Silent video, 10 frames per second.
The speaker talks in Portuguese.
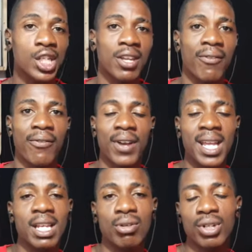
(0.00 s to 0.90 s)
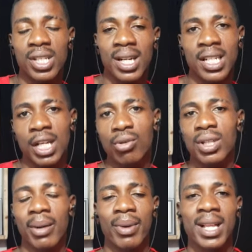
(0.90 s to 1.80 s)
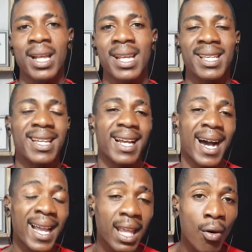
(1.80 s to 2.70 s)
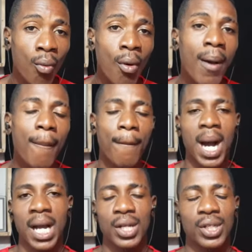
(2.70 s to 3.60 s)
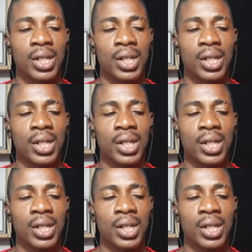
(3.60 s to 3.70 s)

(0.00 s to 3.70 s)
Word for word: que vêm do estrangeiro trabalhar aqui ganham mais.